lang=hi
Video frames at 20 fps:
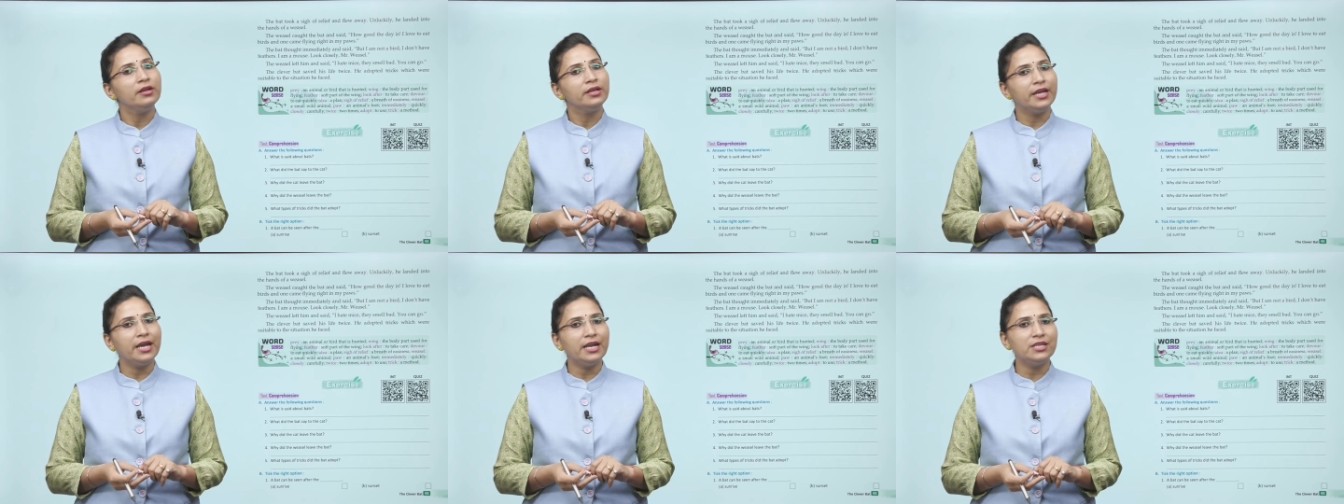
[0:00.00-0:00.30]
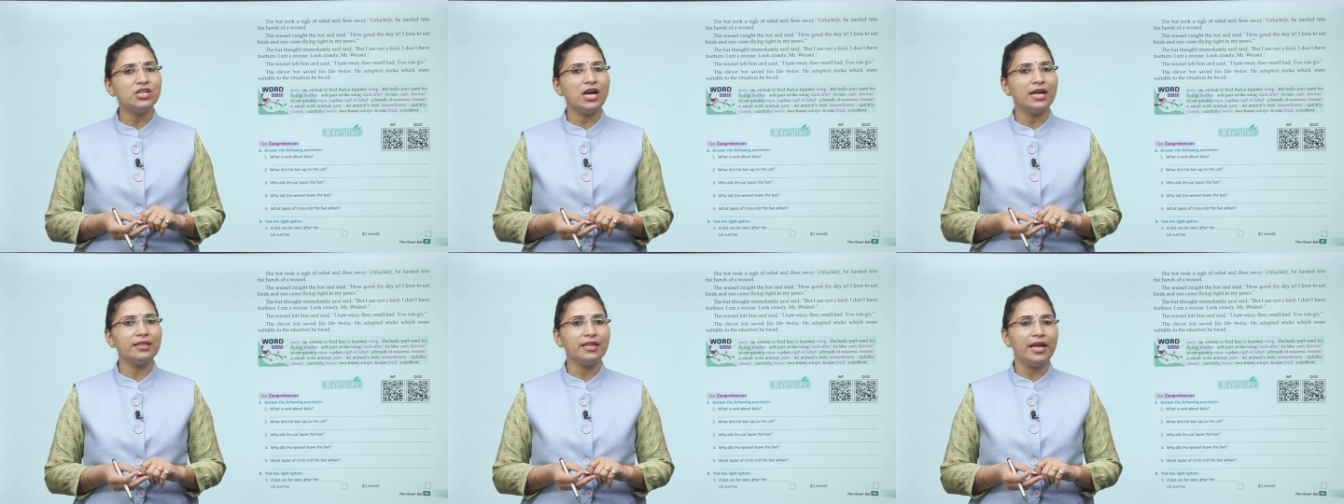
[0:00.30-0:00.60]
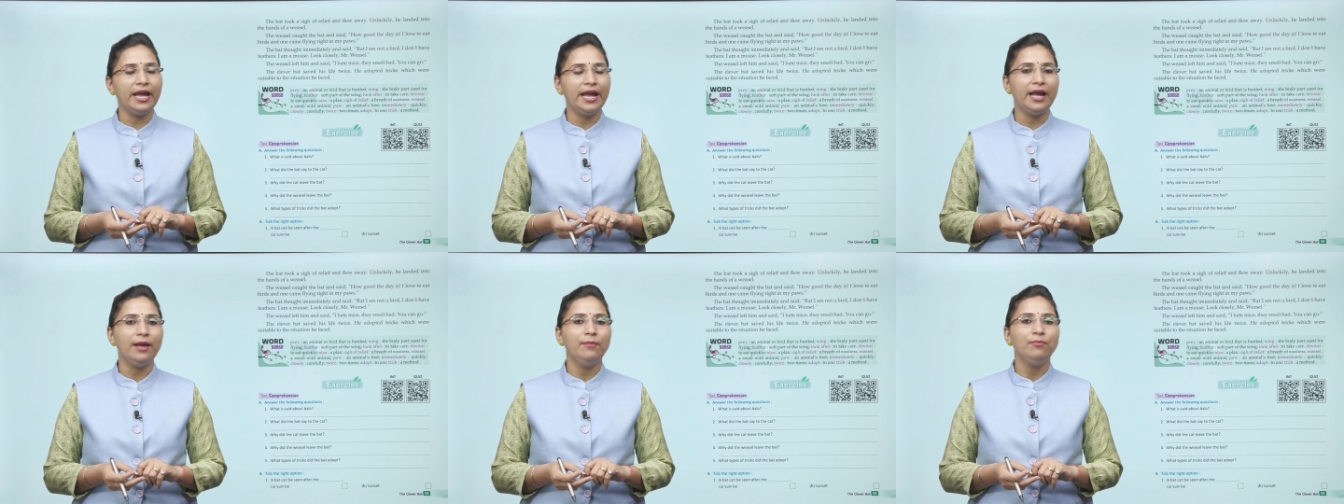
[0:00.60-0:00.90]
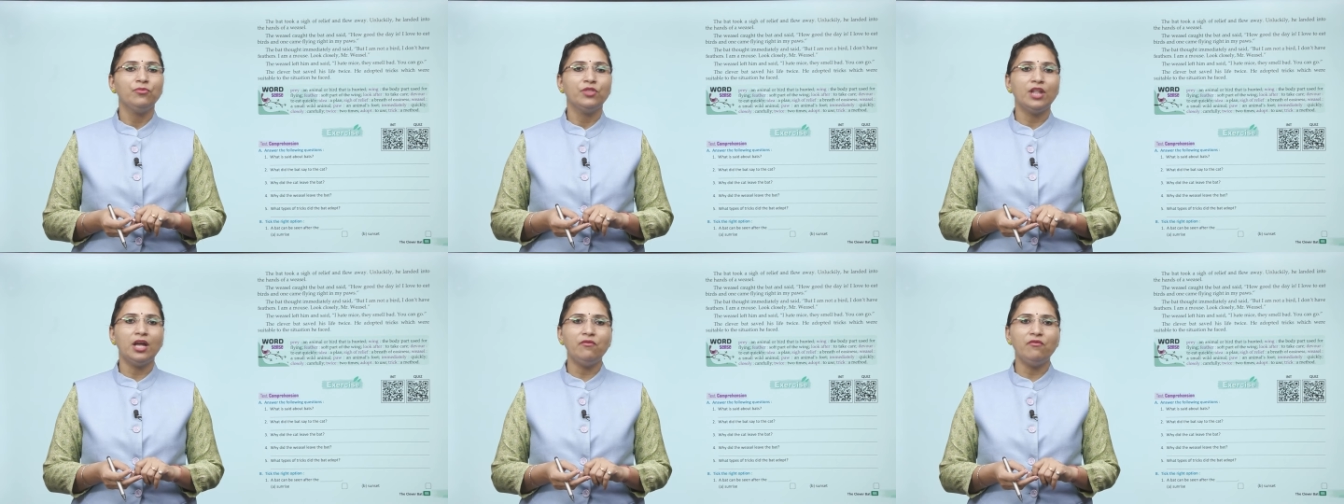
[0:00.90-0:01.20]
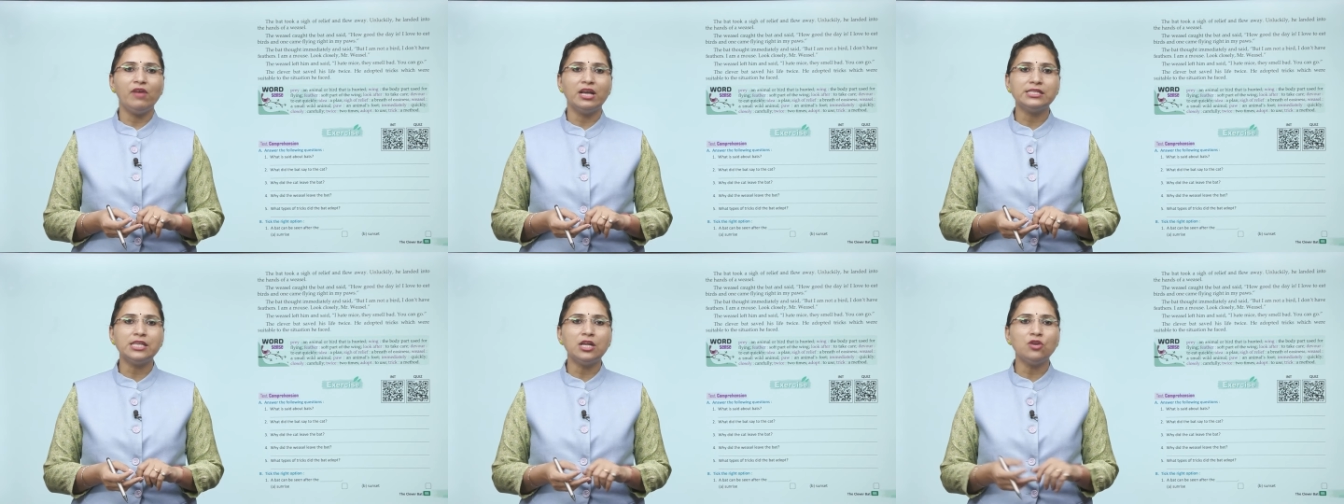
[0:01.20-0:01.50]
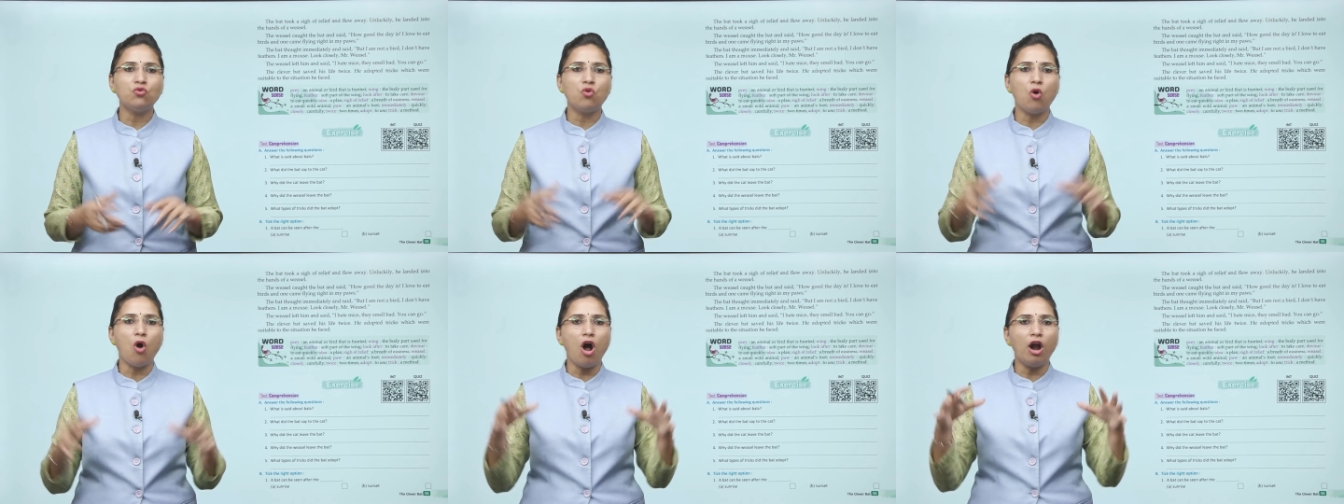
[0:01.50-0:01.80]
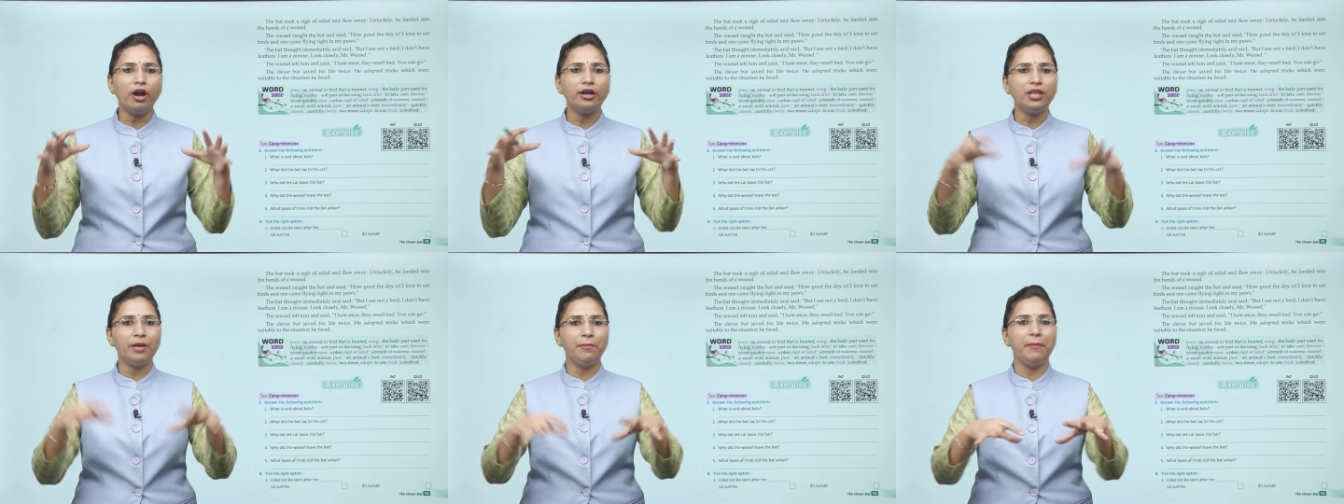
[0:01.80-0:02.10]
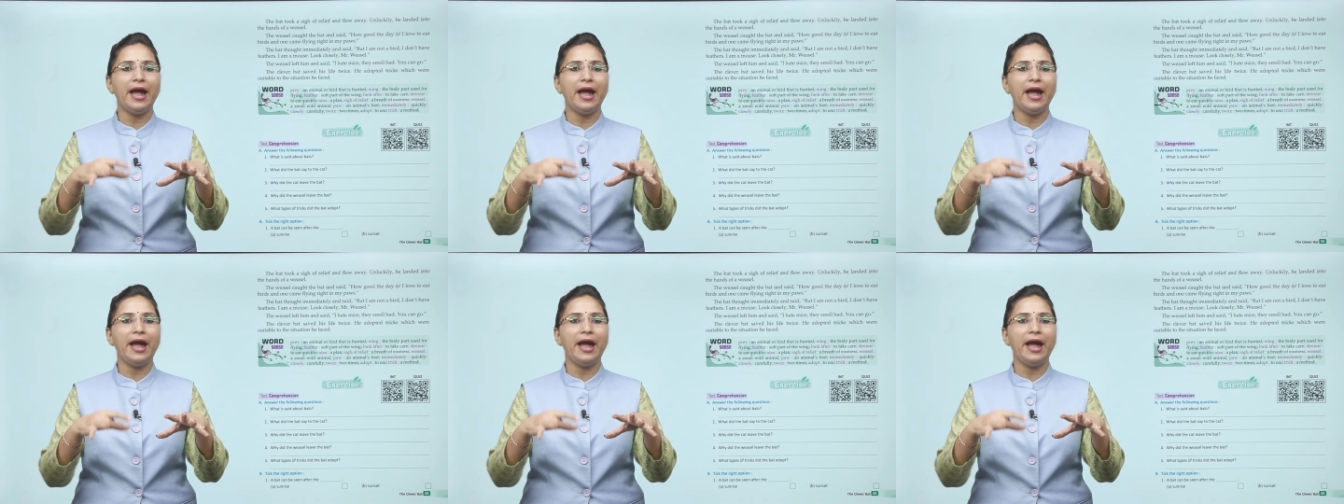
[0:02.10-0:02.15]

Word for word: गिर जाता है देन वेसल कॉट द